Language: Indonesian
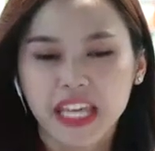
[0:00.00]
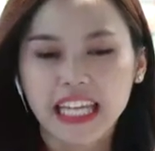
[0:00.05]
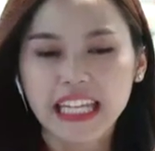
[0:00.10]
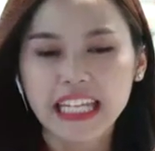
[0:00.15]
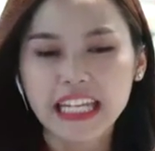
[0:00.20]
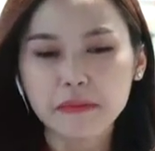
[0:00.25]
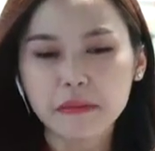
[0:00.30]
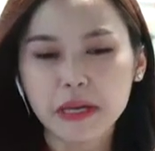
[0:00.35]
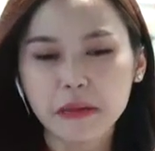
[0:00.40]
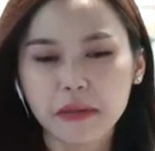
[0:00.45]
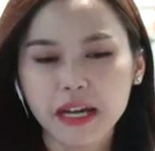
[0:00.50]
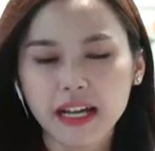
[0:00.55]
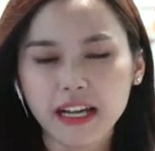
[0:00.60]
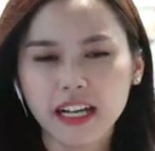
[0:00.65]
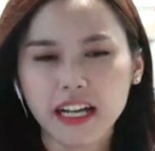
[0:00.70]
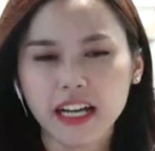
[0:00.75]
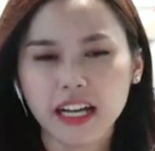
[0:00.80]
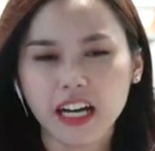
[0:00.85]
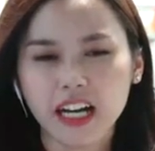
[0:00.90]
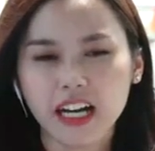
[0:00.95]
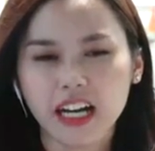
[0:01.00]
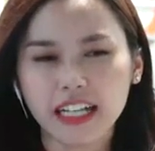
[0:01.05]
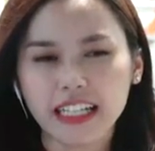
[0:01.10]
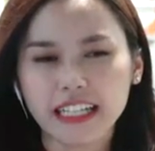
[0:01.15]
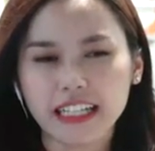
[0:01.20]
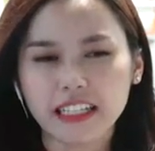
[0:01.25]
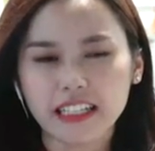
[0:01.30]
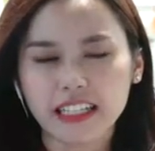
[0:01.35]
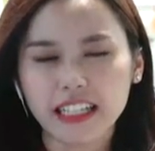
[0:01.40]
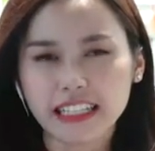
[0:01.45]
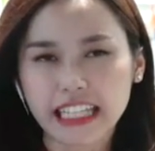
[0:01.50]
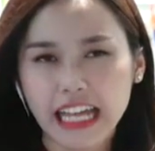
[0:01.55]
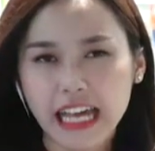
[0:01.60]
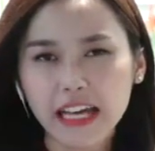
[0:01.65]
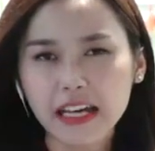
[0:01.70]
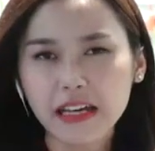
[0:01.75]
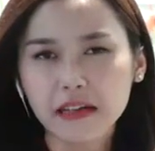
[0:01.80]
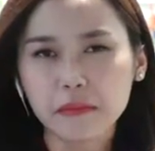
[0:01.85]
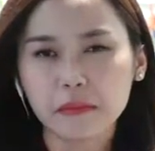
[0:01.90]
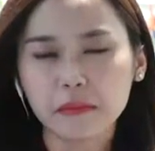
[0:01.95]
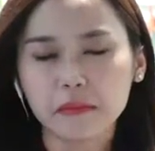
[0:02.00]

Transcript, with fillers: Ini memang uh, kita